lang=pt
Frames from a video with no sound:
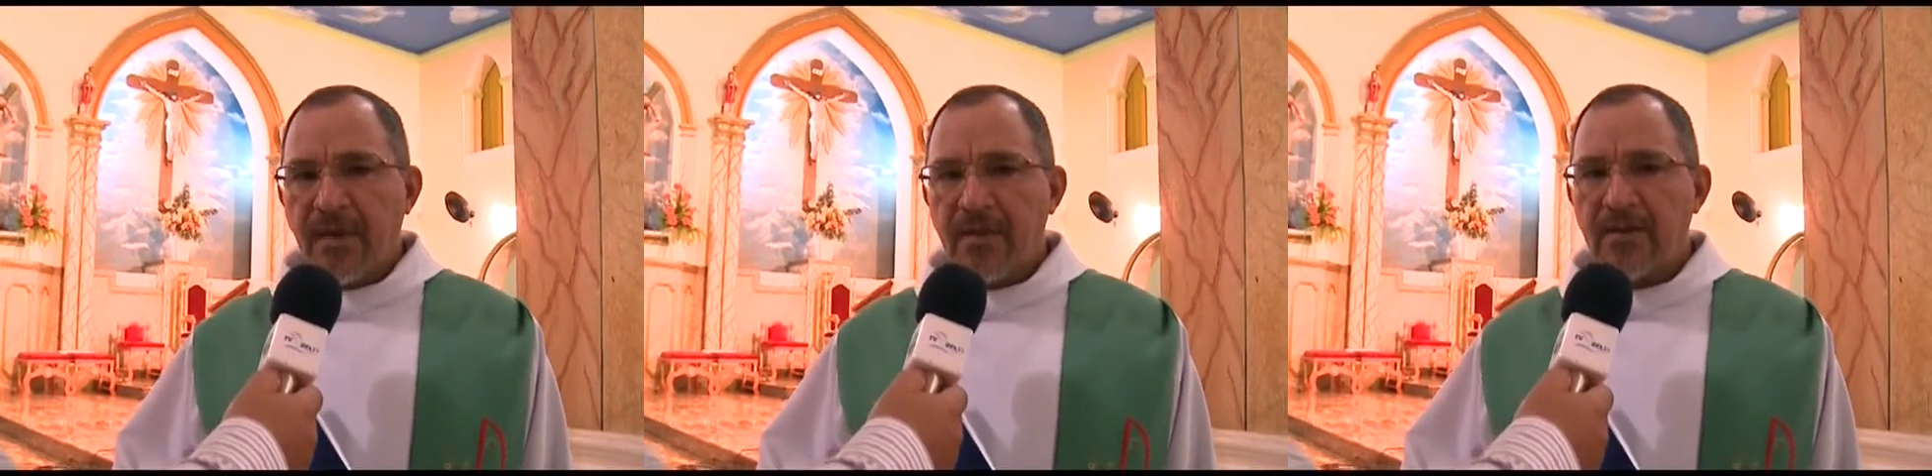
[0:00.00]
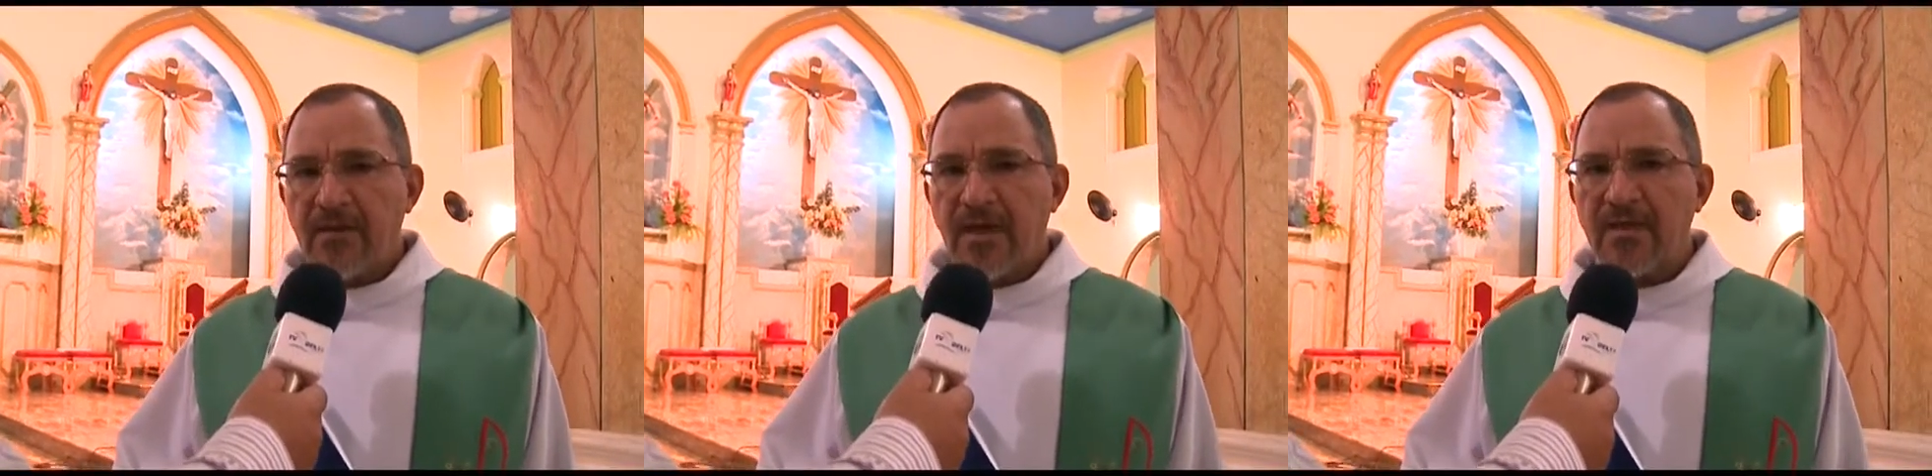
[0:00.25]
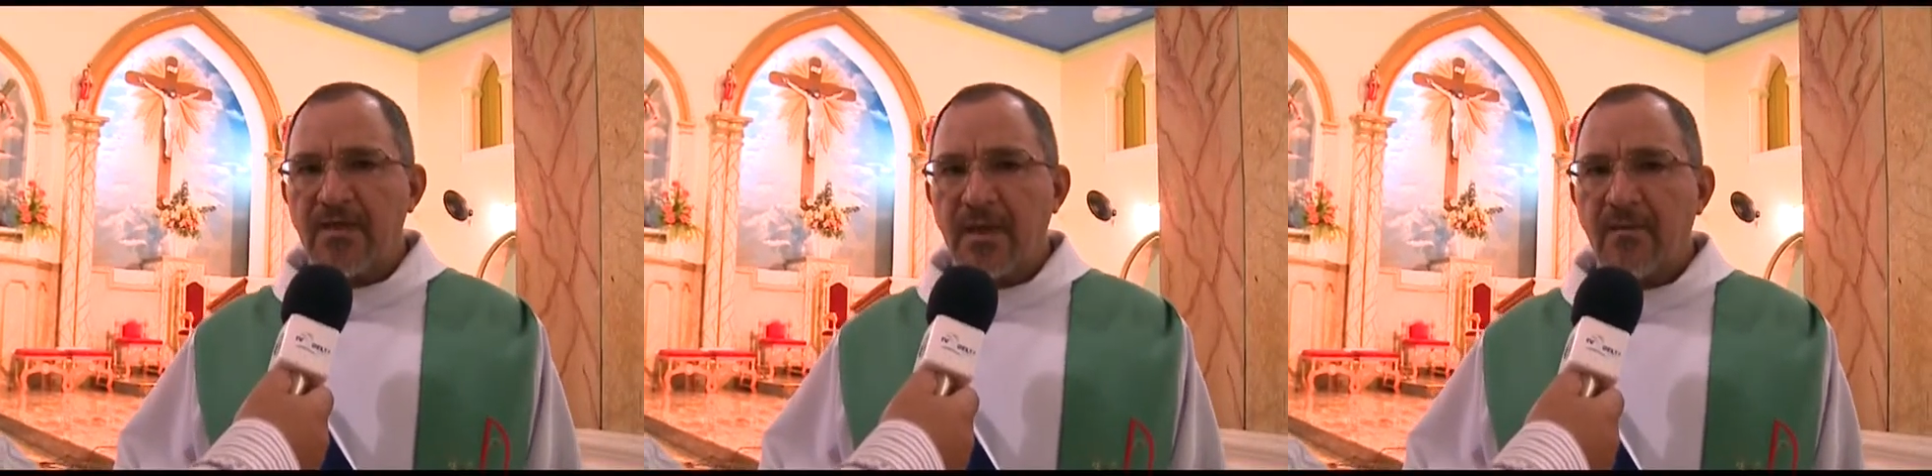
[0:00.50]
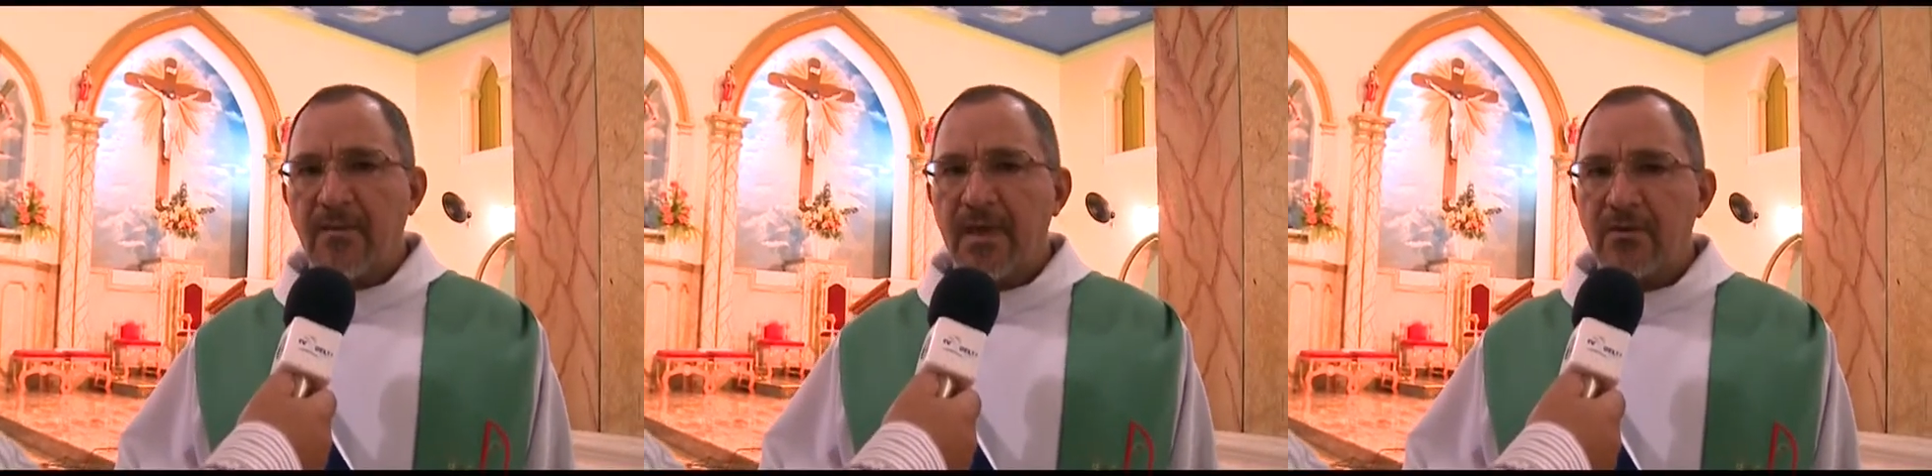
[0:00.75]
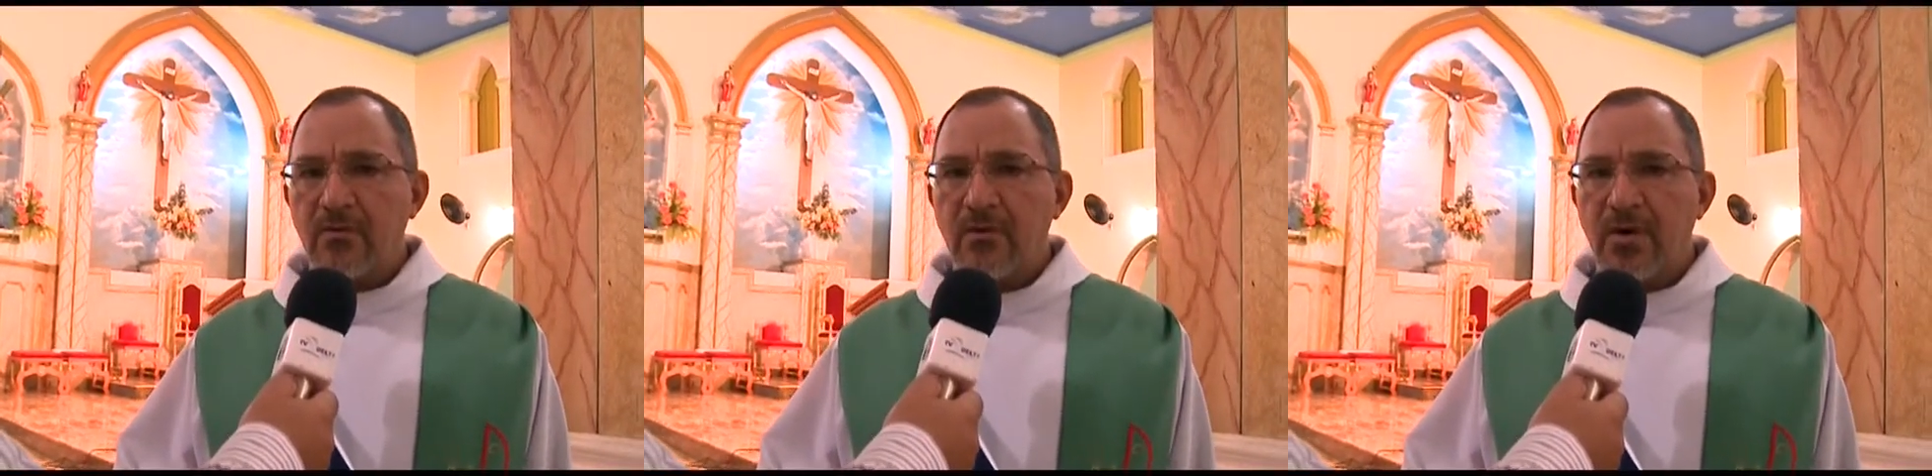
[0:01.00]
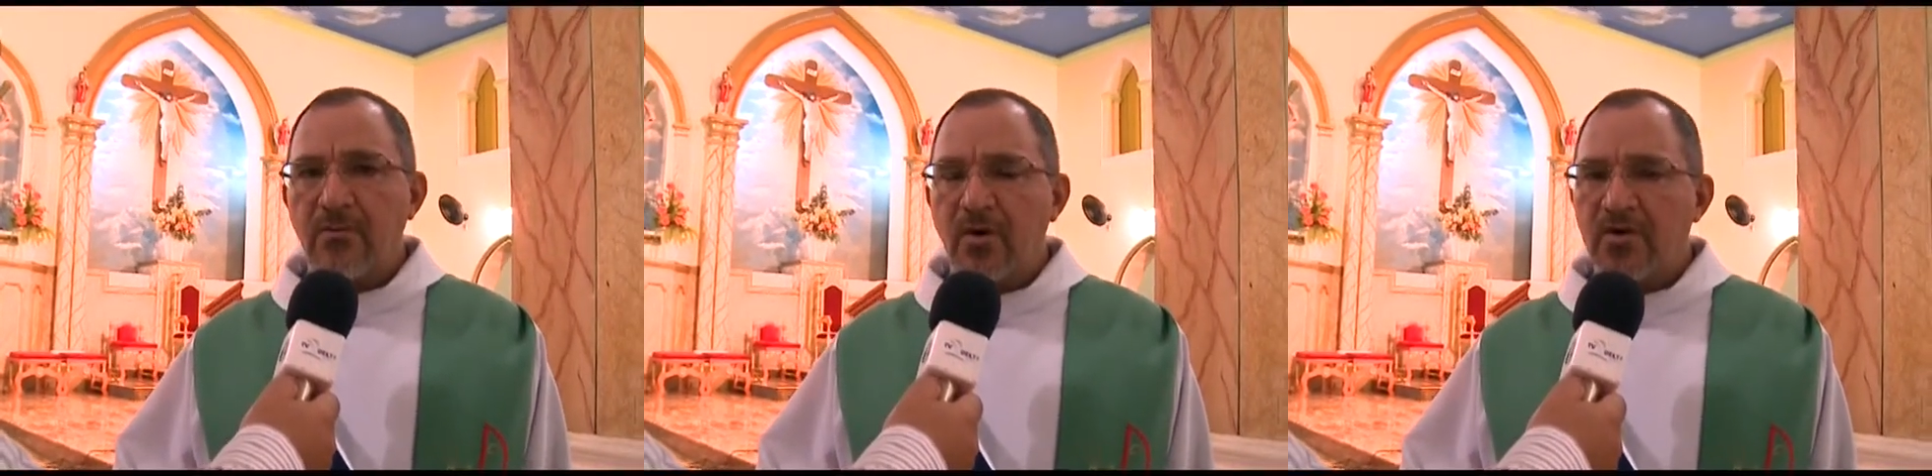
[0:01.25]
é de dar essa
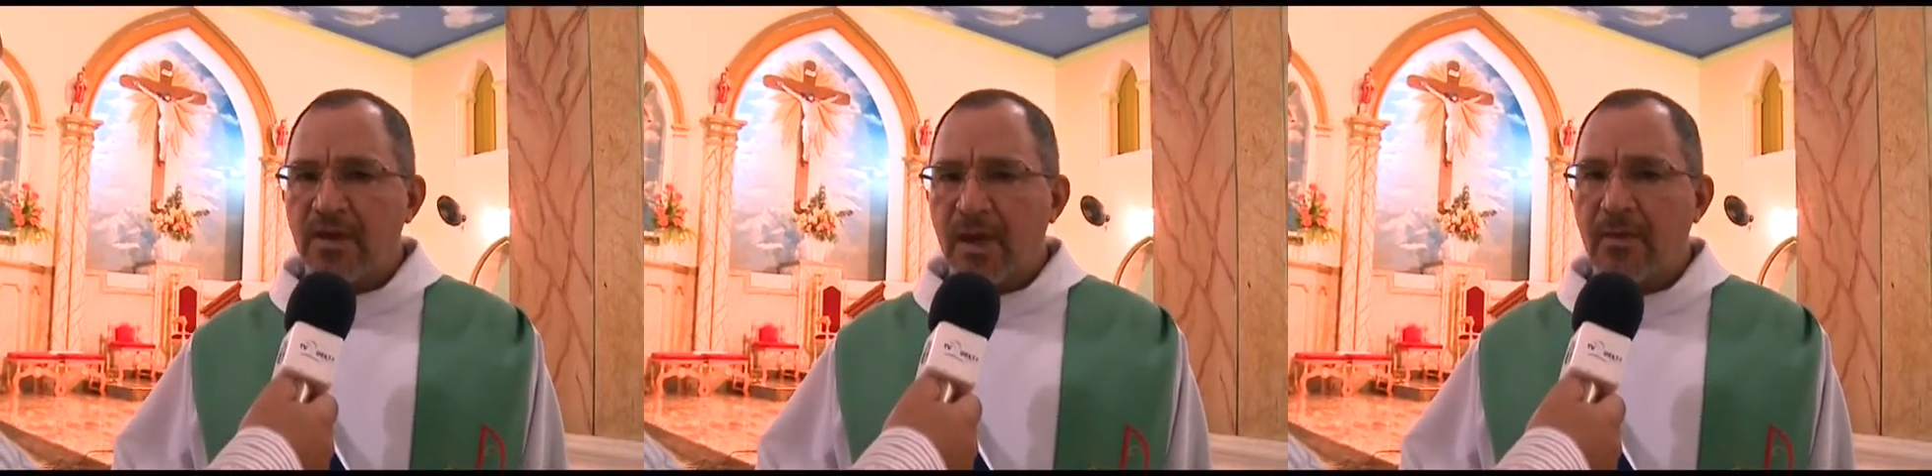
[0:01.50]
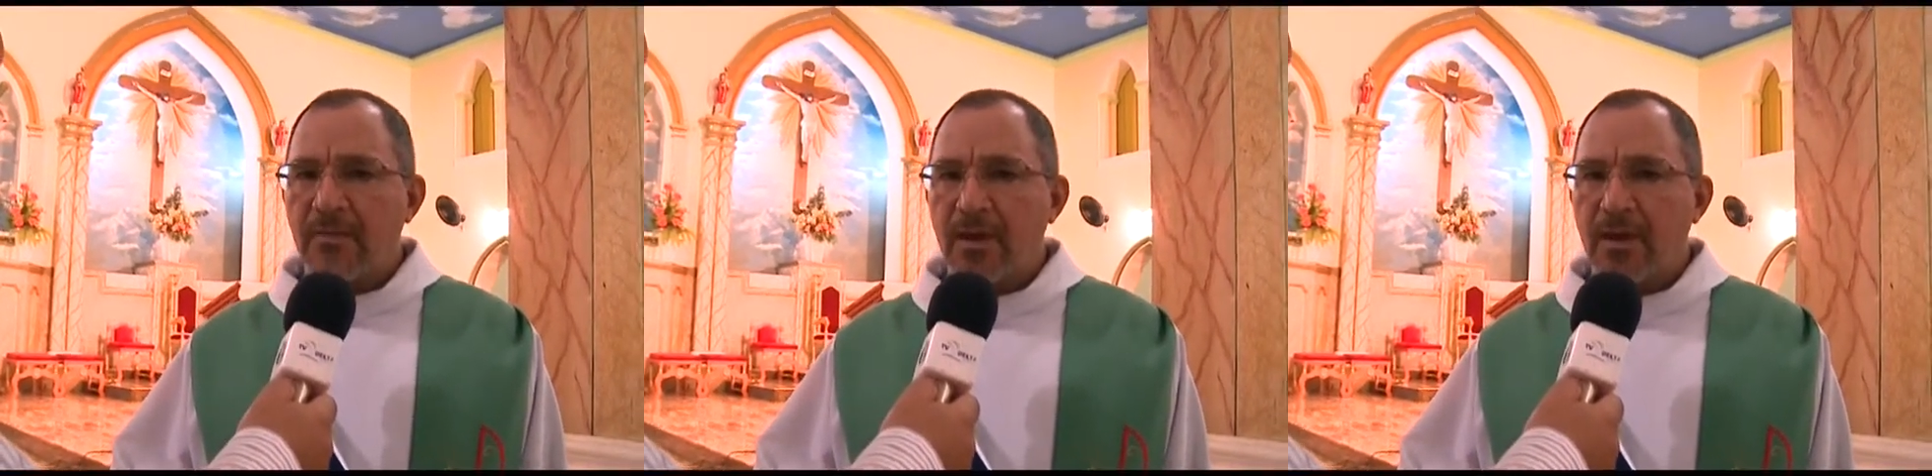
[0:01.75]
cobertura e mostrar